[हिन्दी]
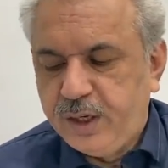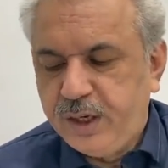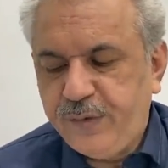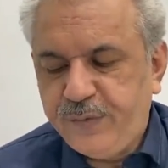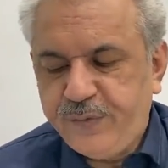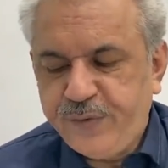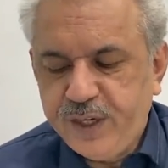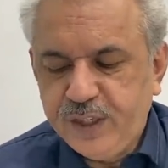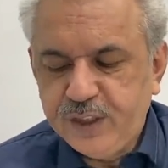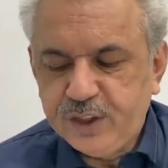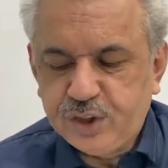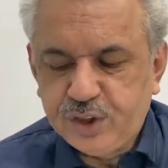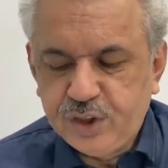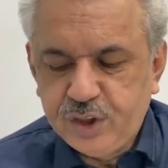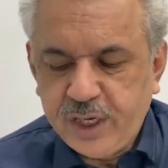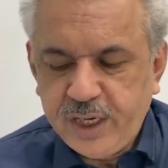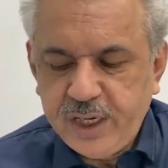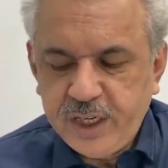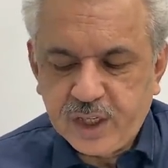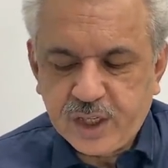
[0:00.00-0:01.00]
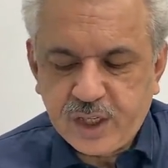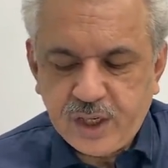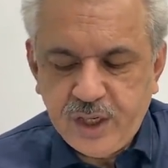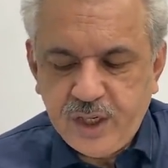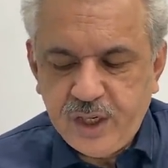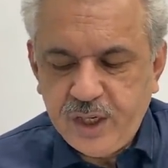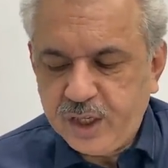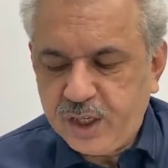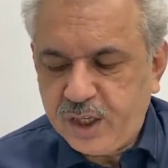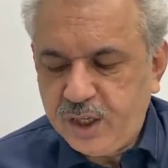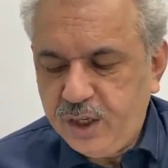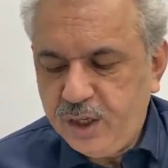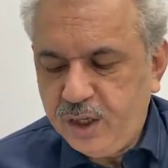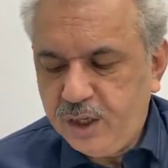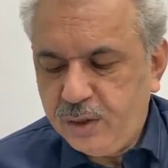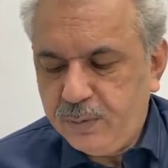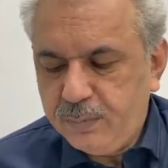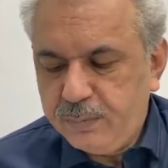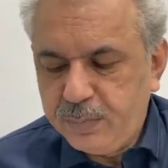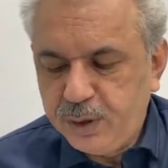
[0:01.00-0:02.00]
रेफरेंस दायर करने की
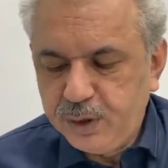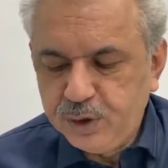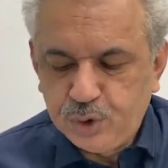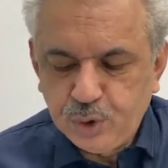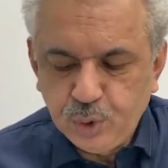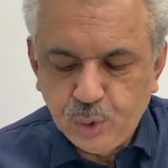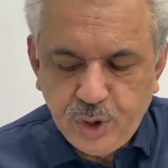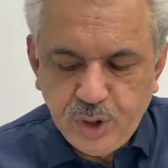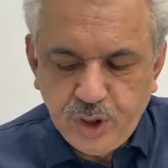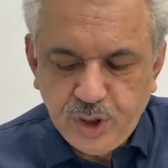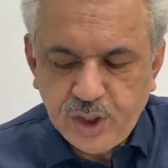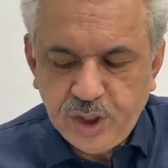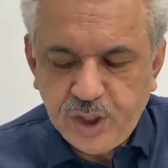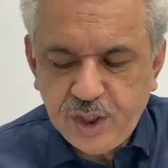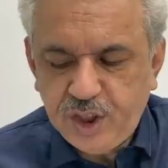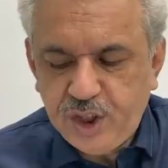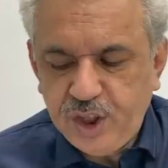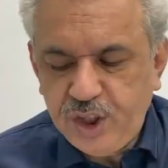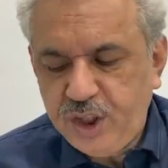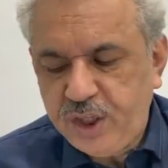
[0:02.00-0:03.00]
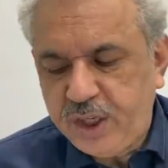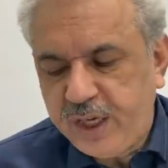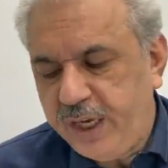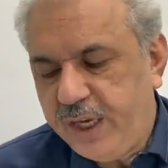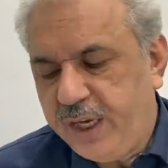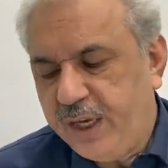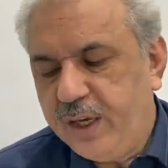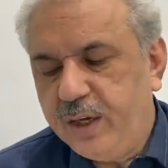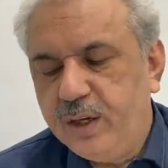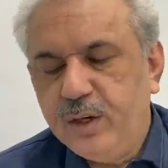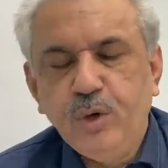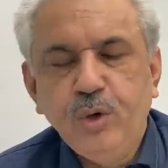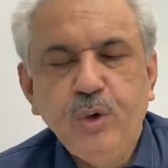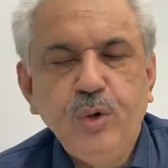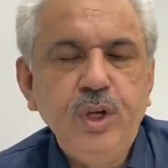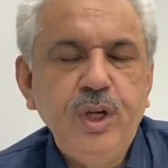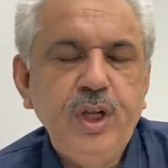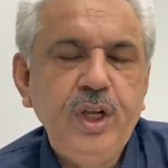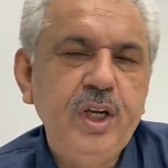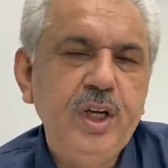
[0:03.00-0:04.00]
मंजूरी दे दी है
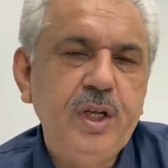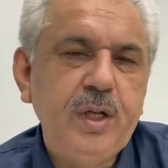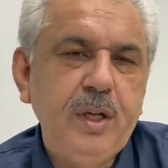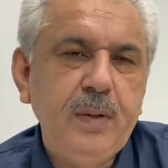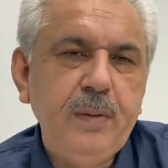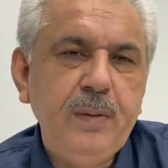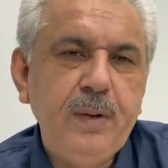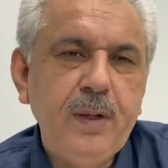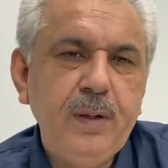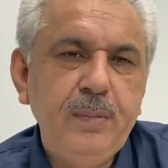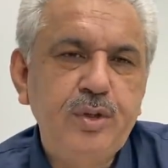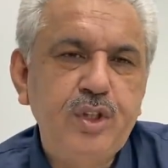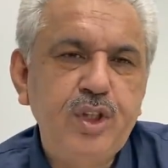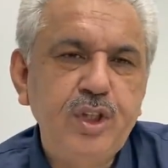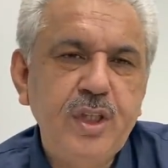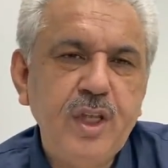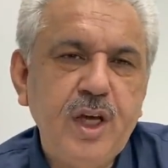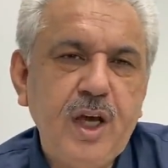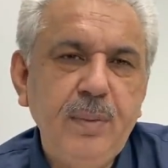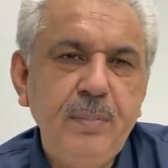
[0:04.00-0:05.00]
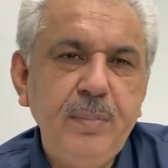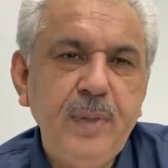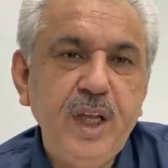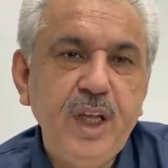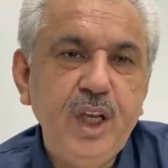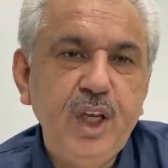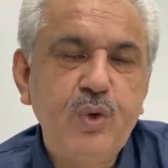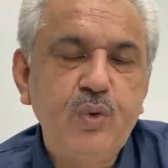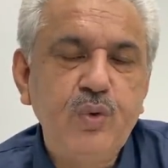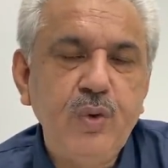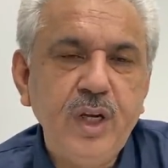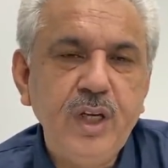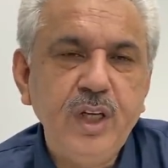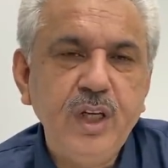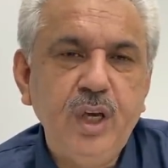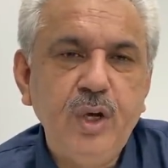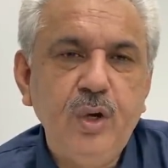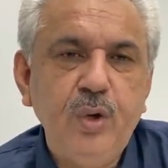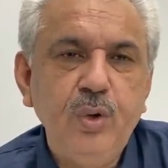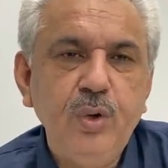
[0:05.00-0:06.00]
और इनकी इब्तदा में
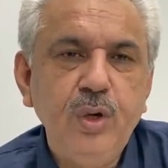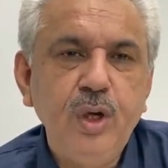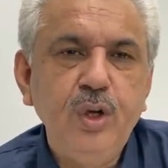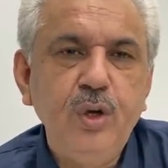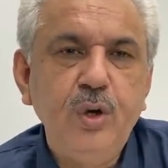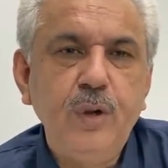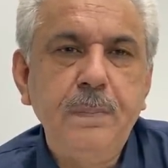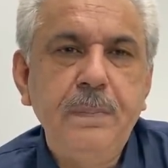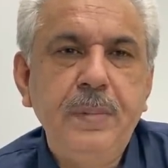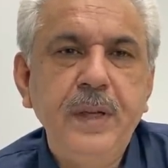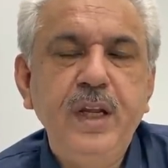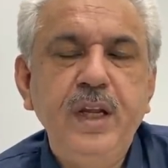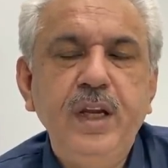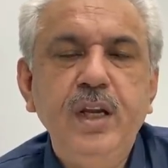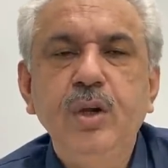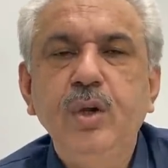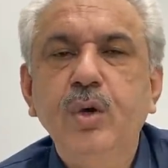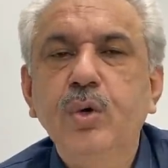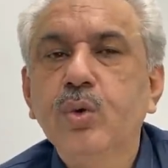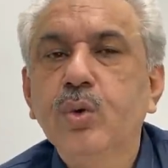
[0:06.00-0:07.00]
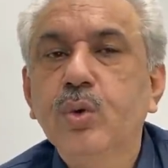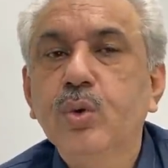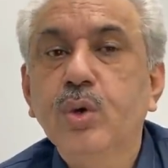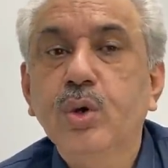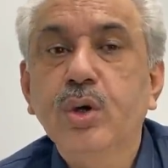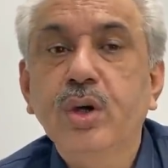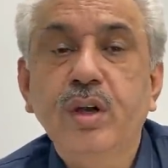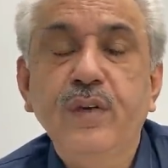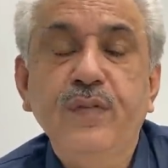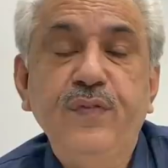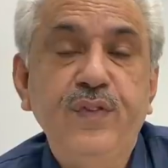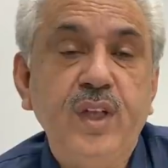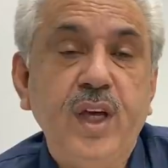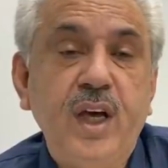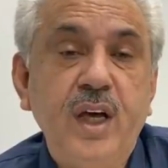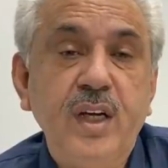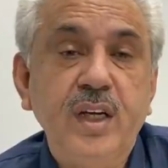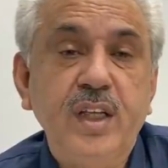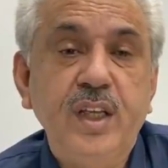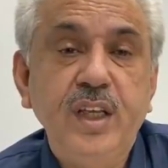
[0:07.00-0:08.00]
इंक्वायरियाँ होंगी और फिर इन लोगों को
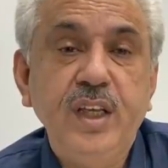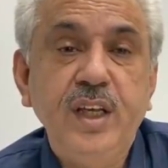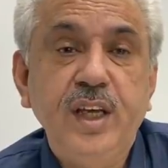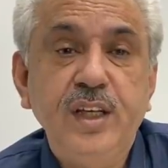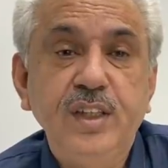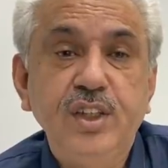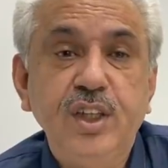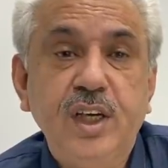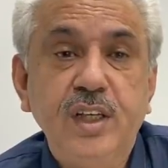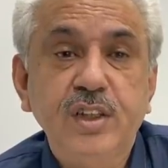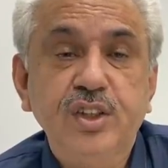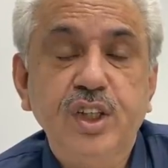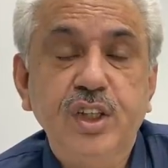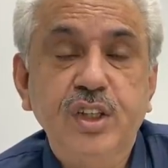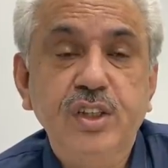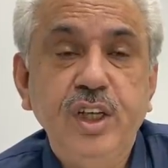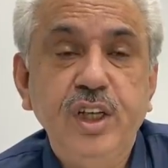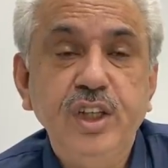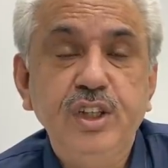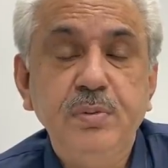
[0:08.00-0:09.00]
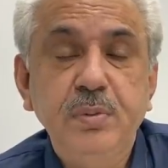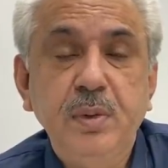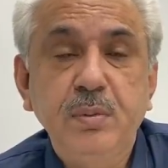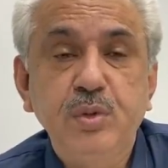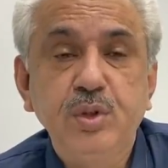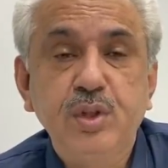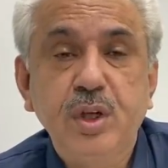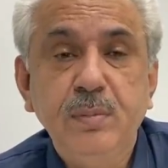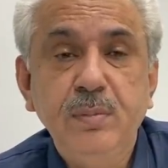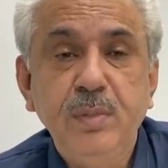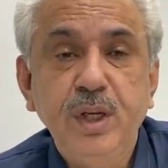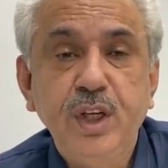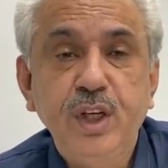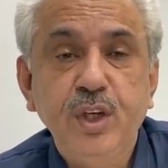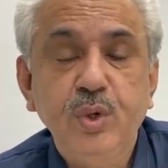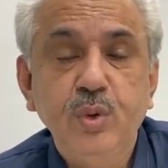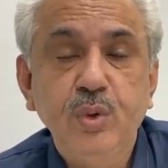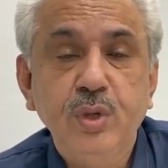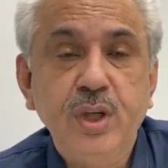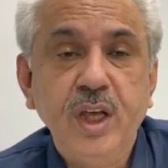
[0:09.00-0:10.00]
गिरफ़्तार किया जा सकता है इसमें मुस्लिम
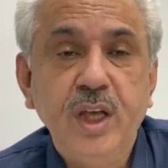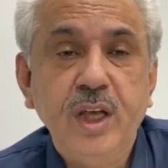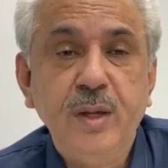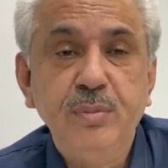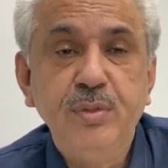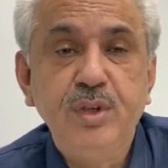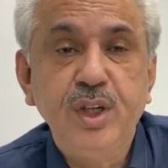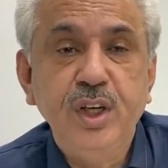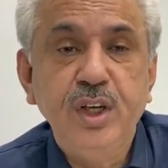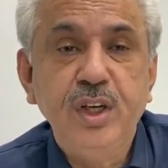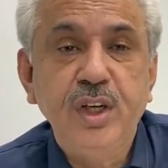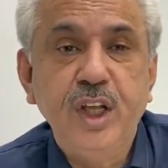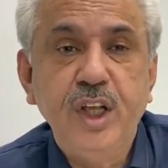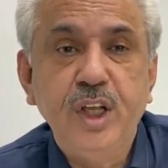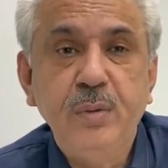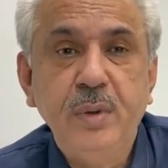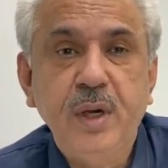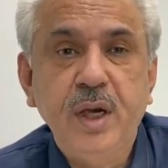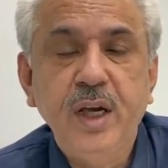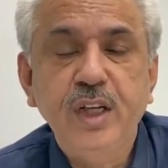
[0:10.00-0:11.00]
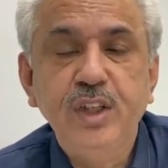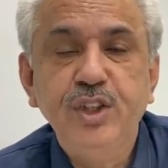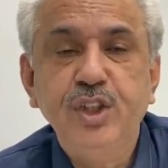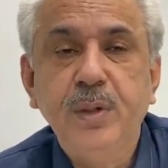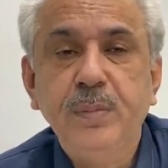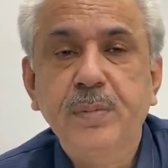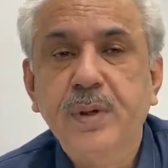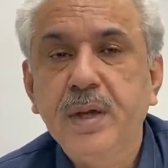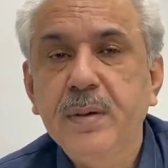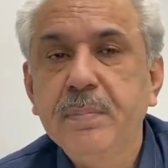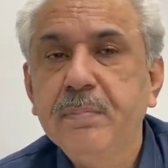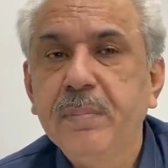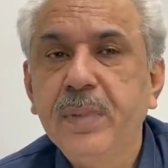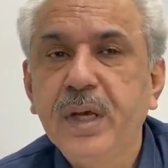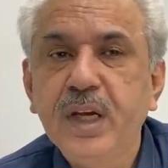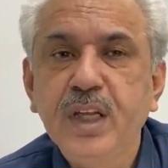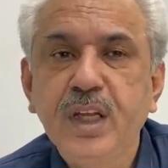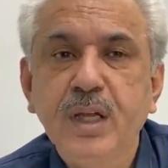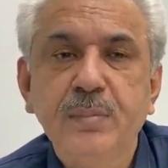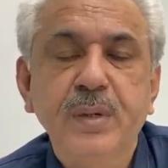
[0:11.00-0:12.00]
लीग नून के अहम तरीन रहनमा है जबकि
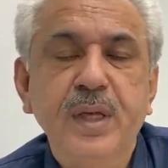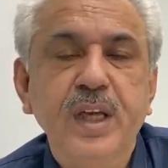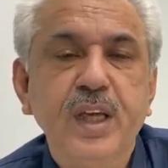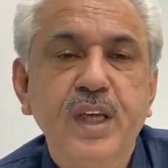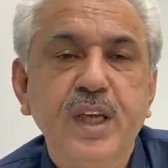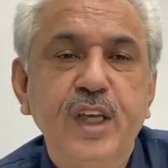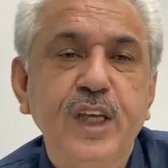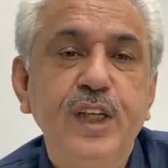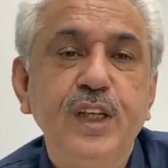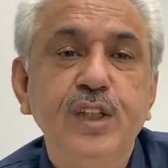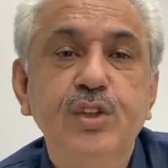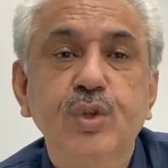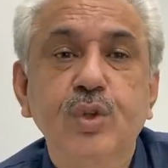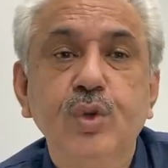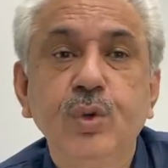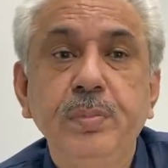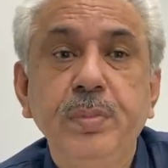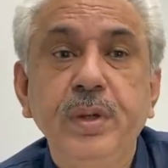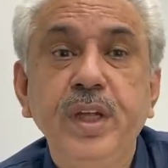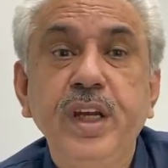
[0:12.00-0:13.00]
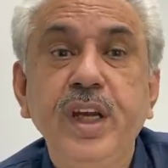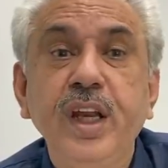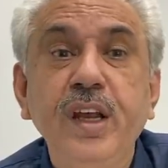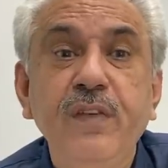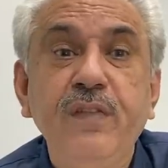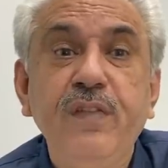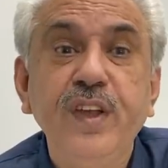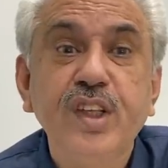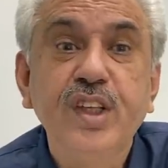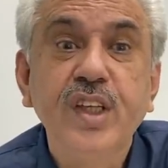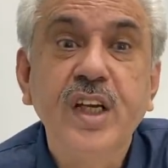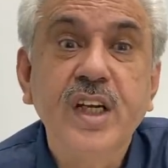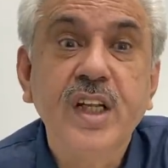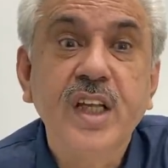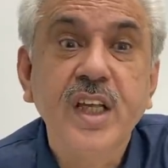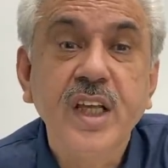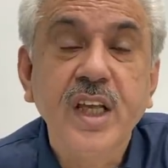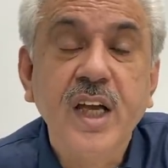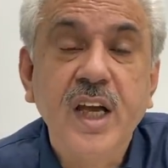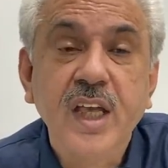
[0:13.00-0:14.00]
मरियम के केस को भी
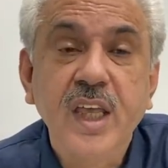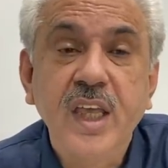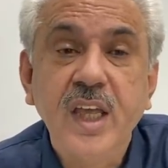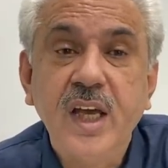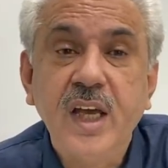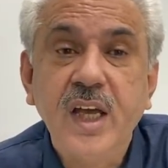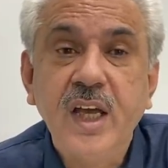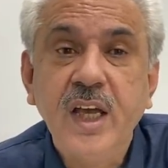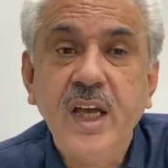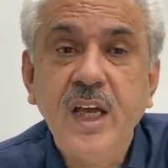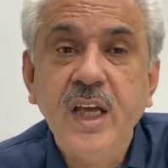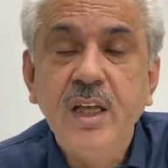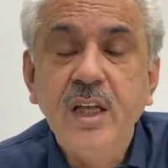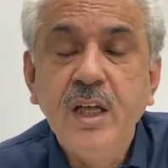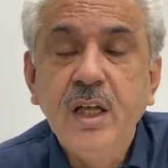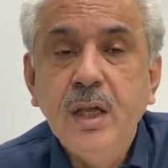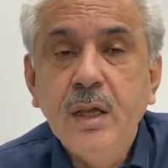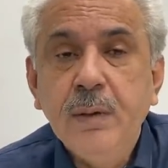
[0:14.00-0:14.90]
रिविज़ट किया गया है